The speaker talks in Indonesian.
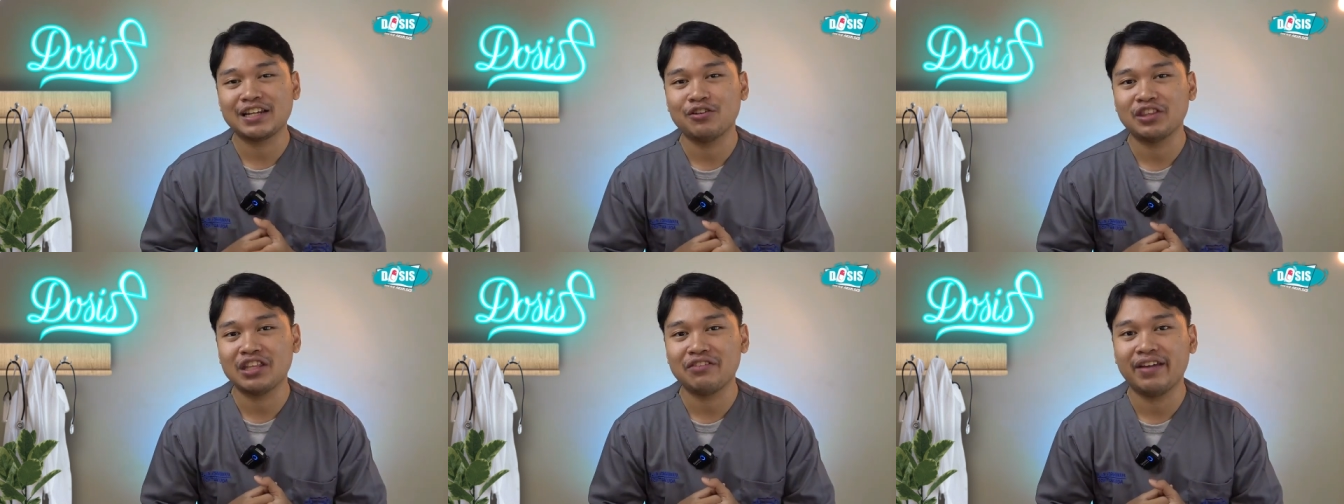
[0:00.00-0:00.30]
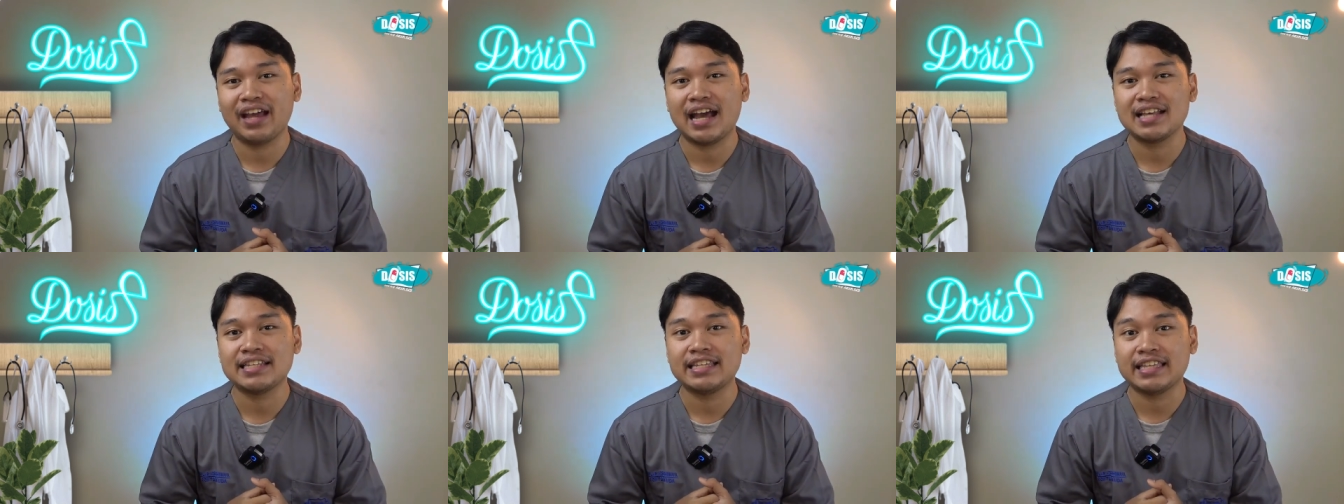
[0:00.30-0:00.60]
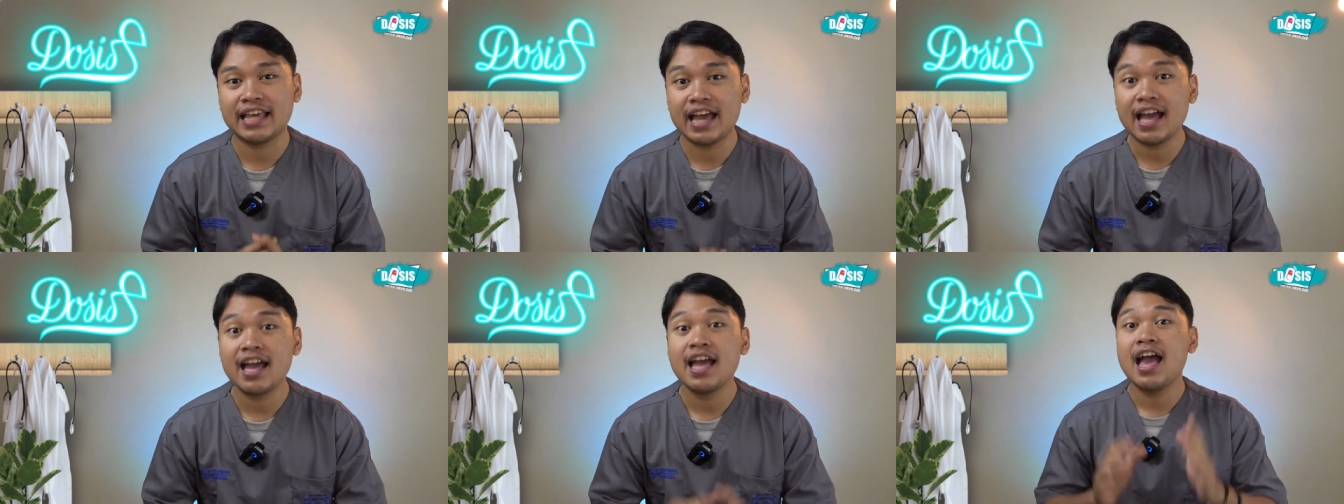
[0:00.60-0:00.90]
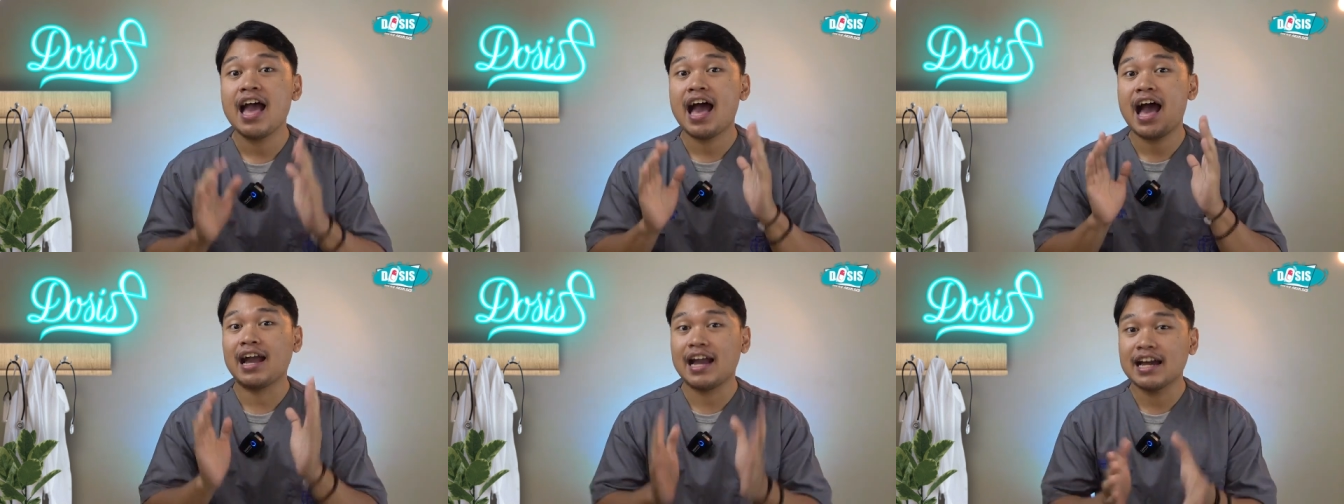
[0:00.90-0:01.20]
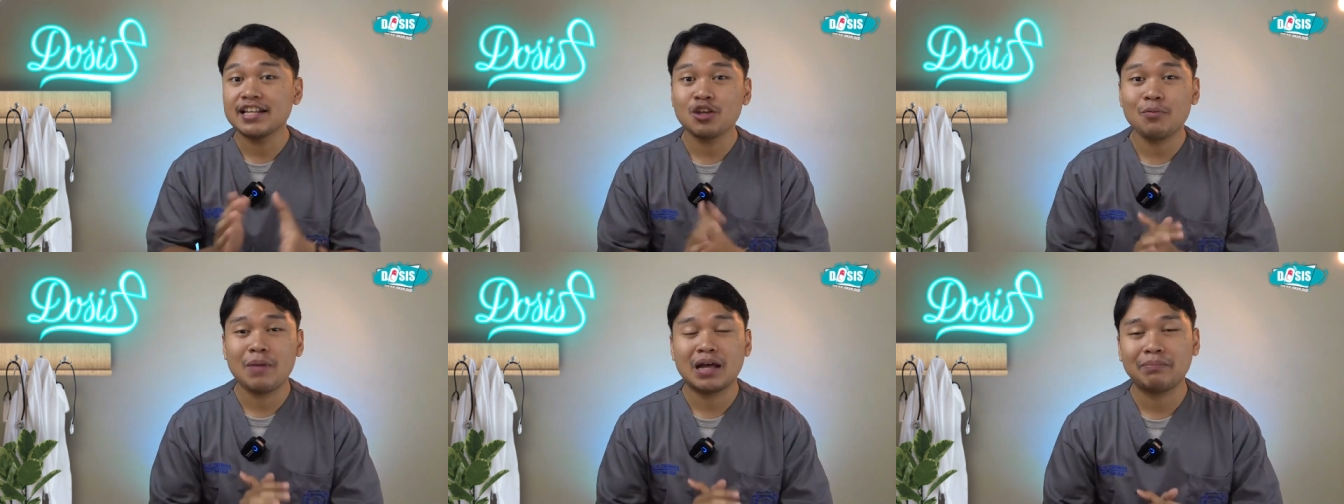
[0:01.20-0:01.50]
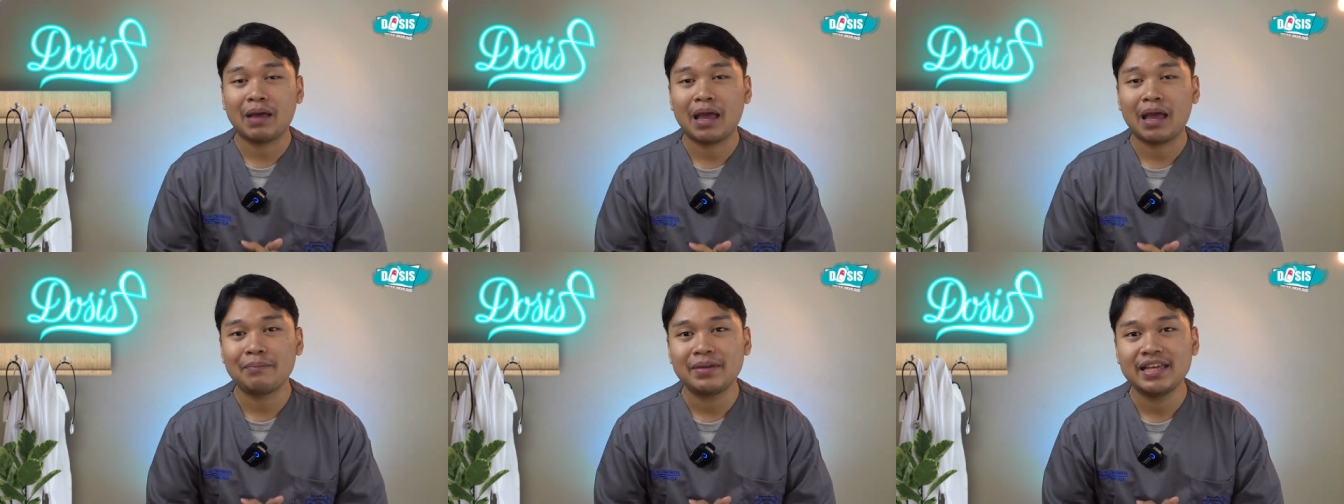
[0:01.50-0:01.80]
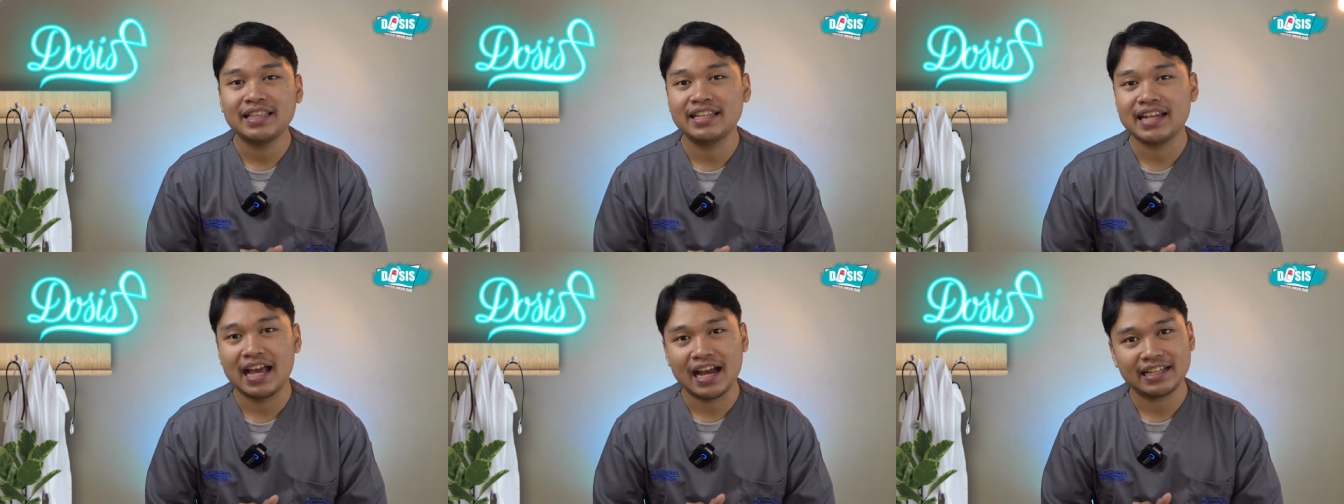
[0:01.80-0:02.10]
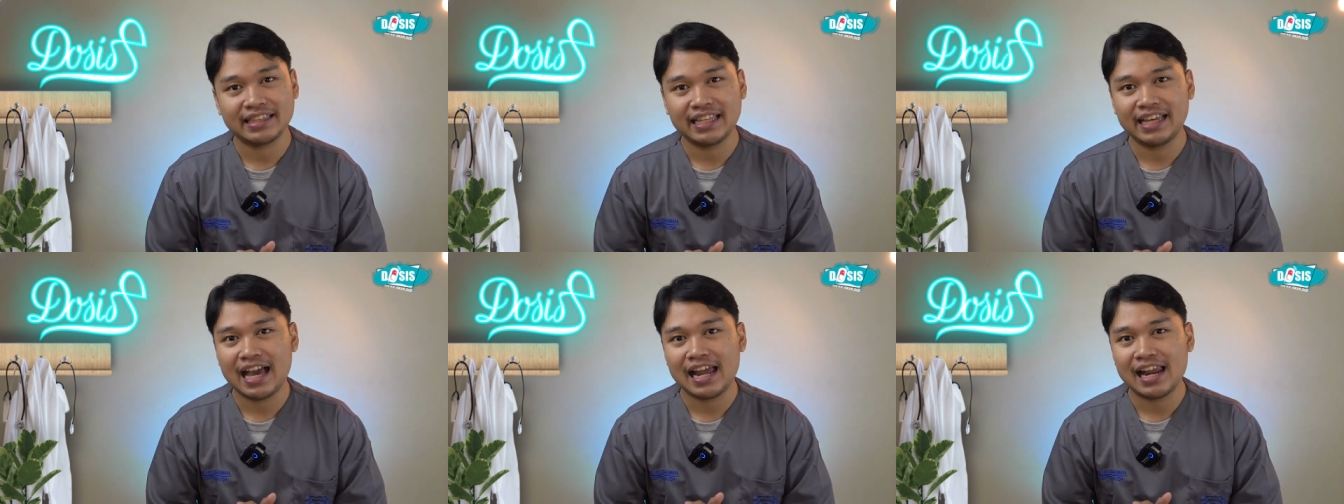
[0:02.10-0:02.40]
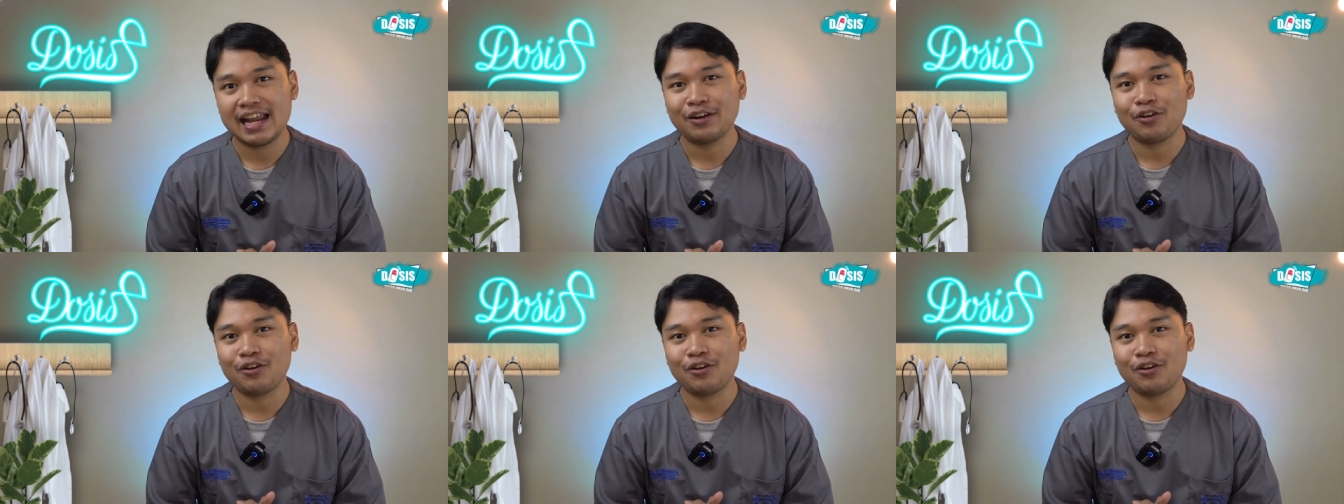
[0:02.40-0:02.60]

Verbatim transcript: notifikasinya agar sobat PMI tidak ketinggalan